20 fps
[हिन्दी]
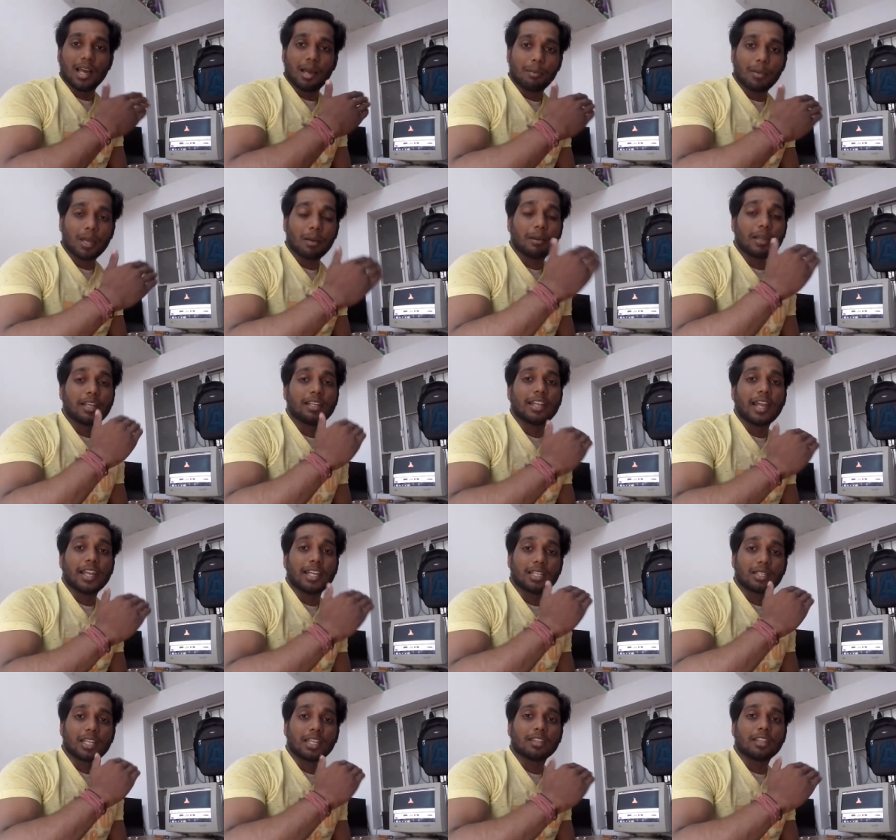हमें हमारी
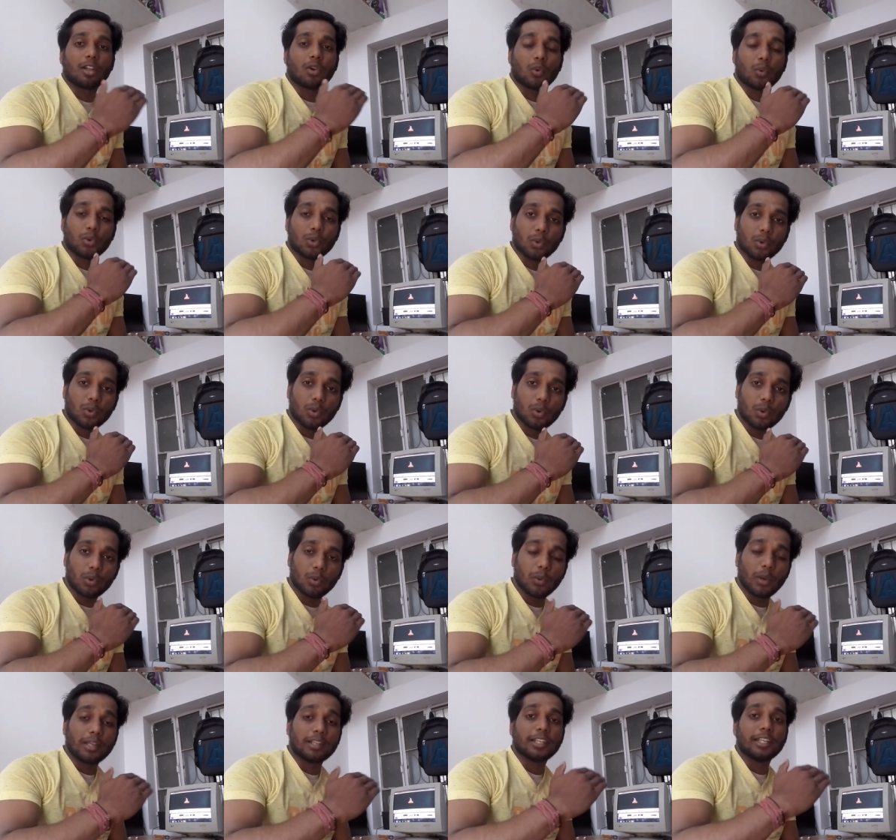डाइट के अंदर रोटियों को
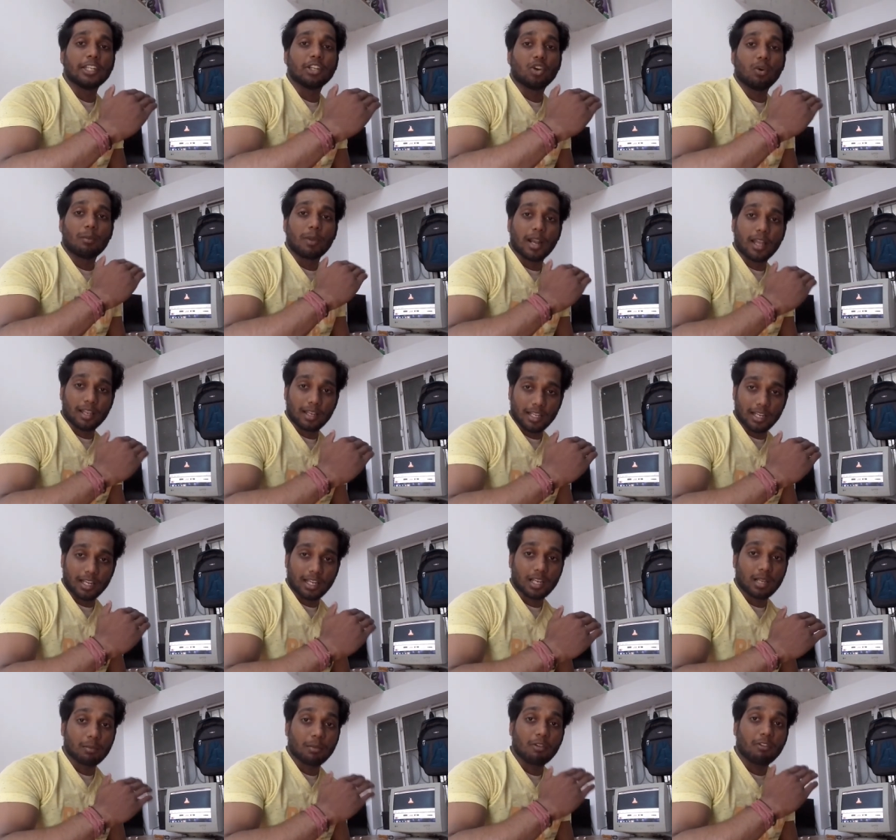क्वांटिटी को बढ़ाना
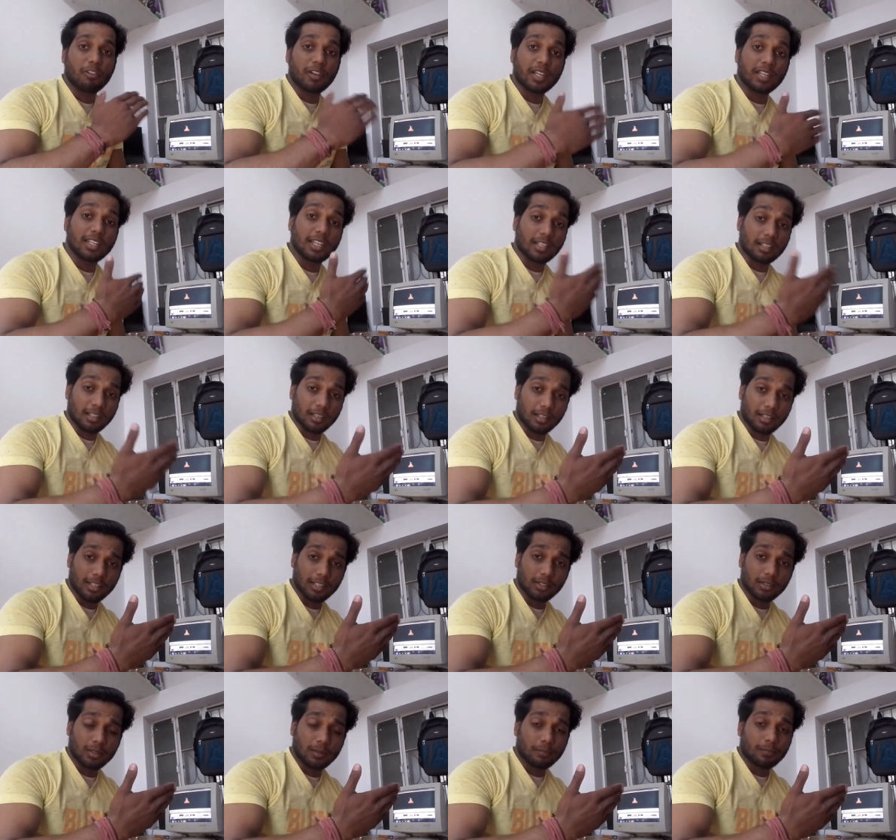अगर हमें वेट गेन
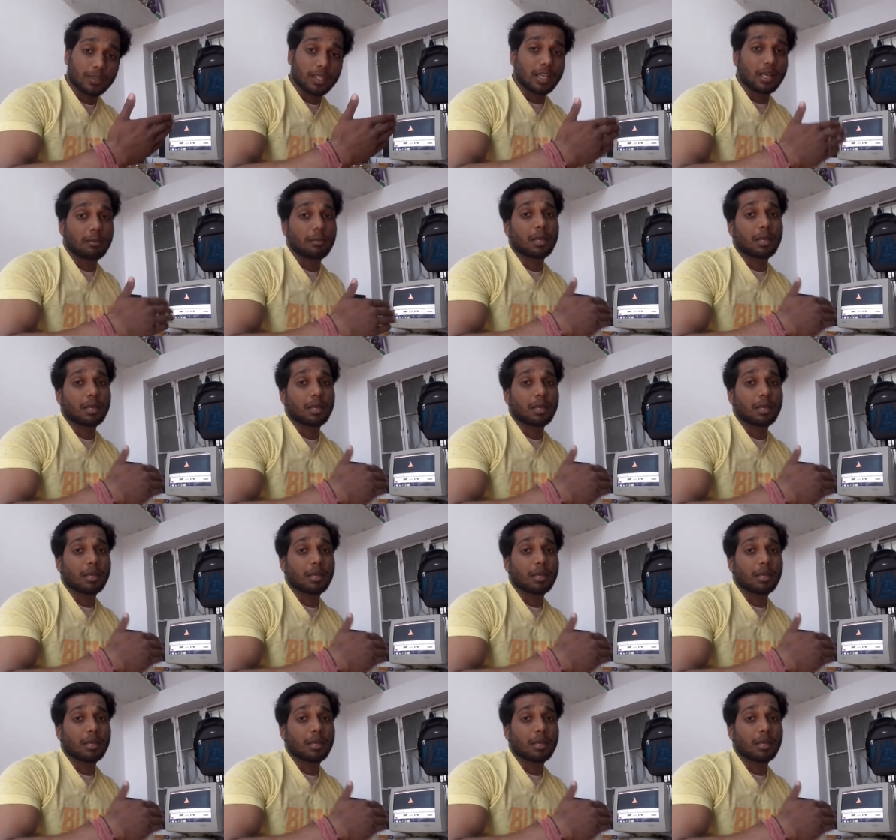करना है तो।